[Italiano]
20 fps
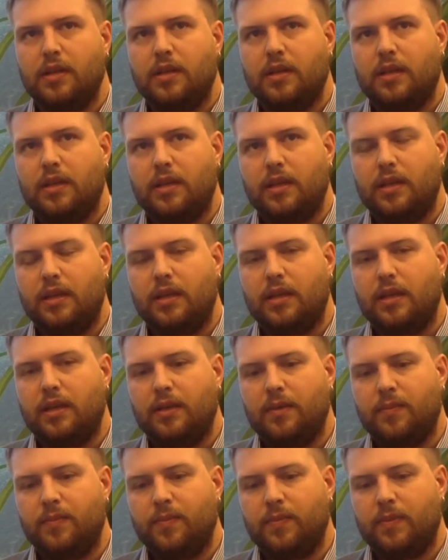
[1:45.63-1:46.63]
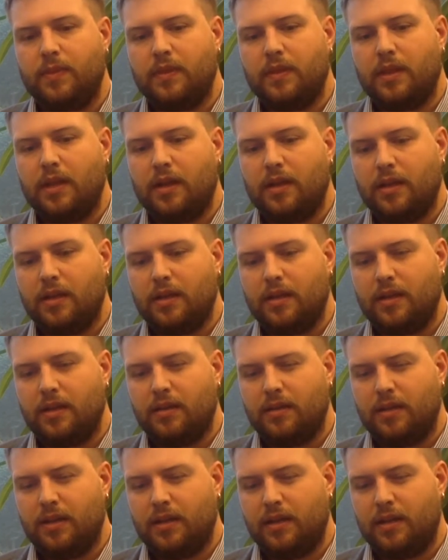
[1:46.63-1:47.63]
e mm,
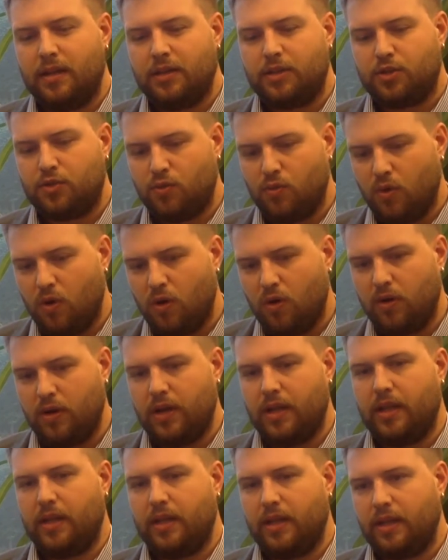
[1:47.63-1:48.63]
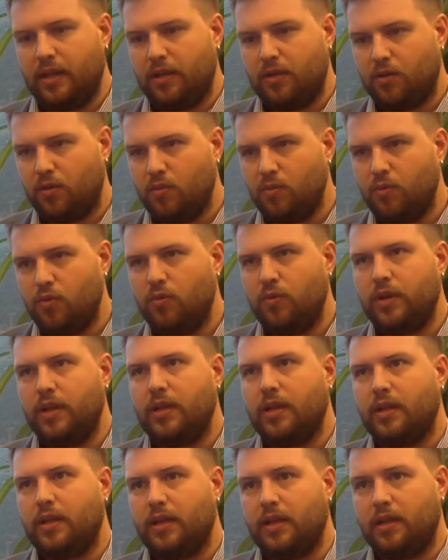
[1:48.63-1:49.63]
eh, le scuole e il
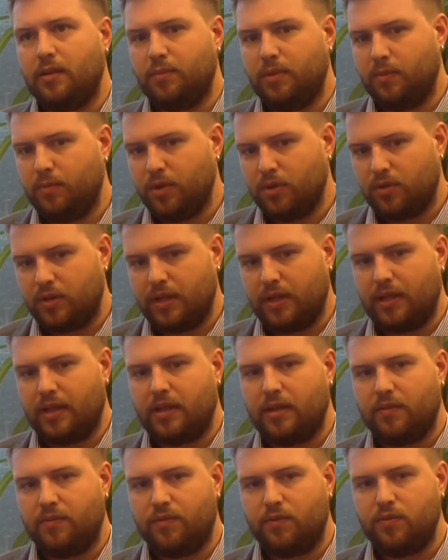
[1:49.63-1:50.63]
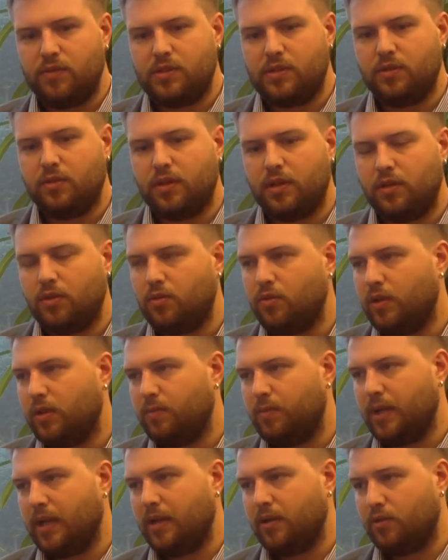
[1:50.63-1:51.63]
comune e la biblioteca funzionano con
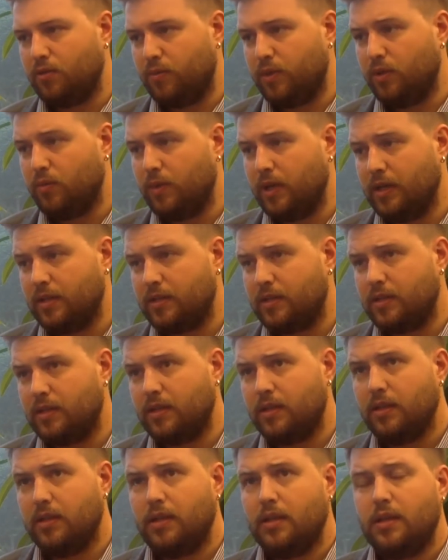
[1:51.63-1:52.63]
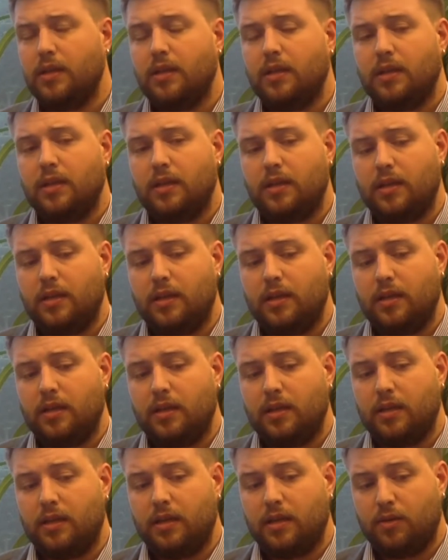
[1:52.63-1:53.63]
impianto biomassa.
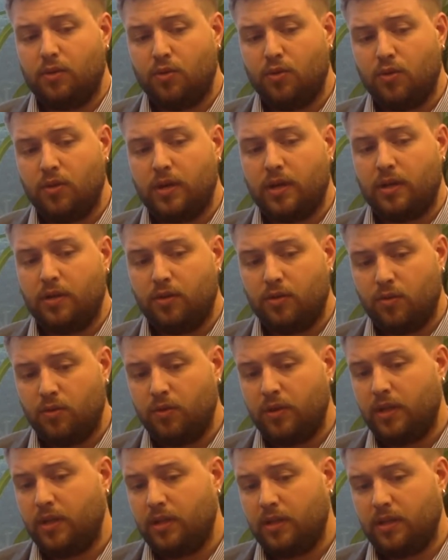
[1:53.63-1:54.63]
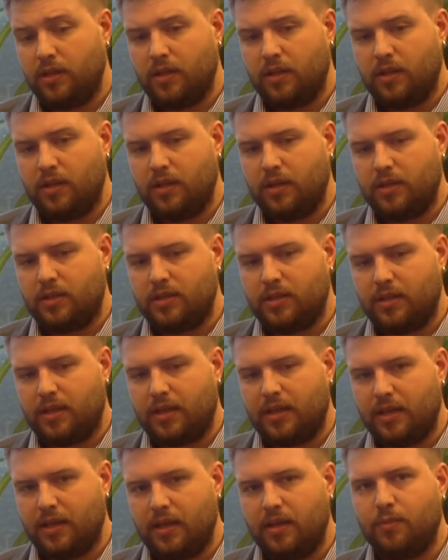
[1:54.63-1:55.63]
E ora noi eh,
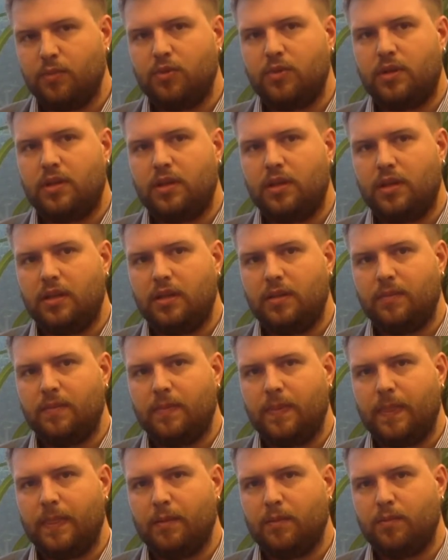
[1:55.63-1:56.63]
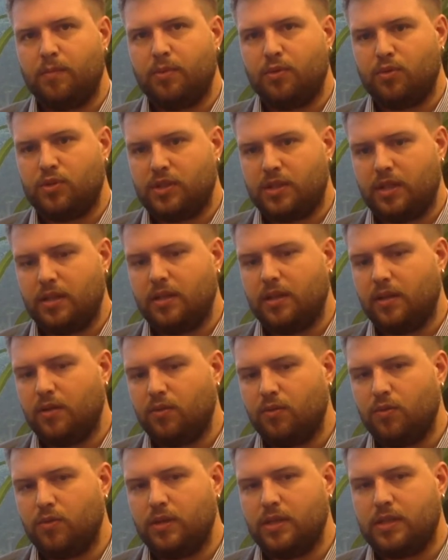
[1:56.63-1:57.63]
cercheremo di mm, procedere
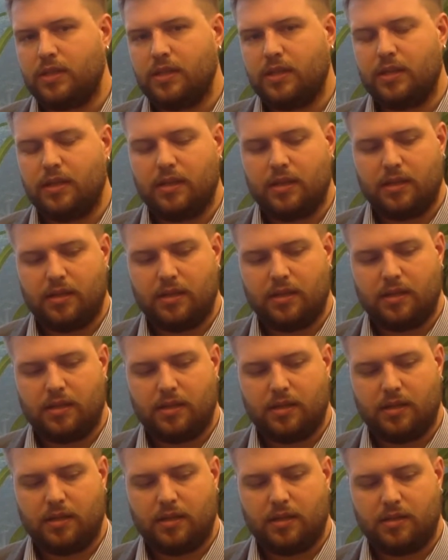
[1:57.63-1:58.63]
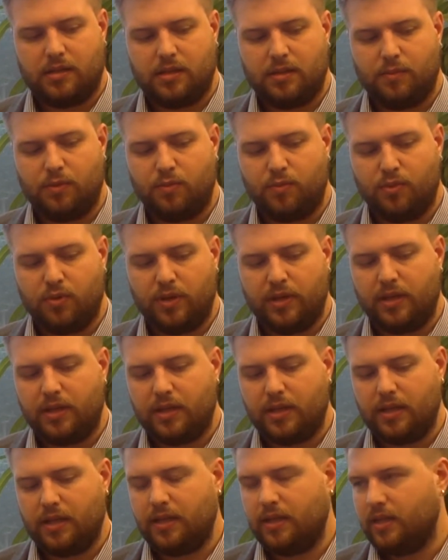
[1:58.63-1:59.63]
con questa eh, diciamo,
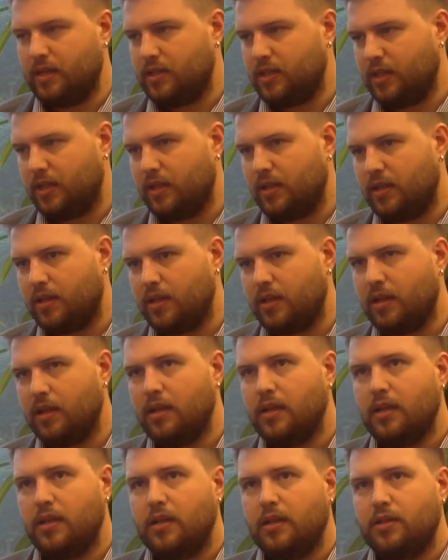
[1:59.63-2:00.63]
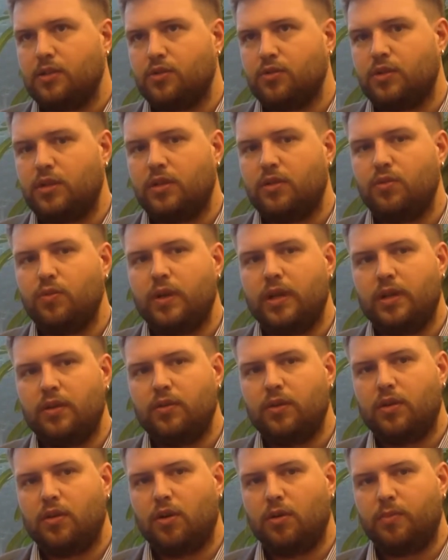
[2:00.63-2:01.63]
politica energetica sostituendo
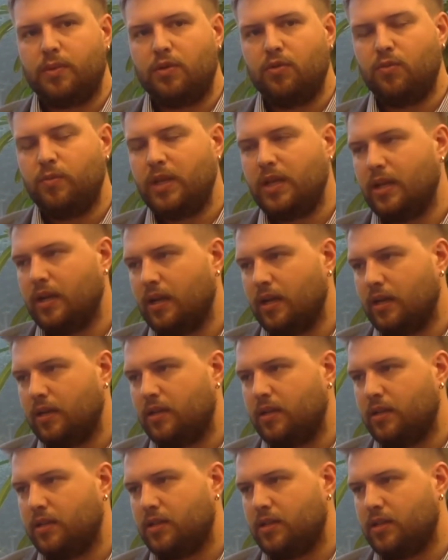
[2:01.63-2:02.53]
i corpi illuminanti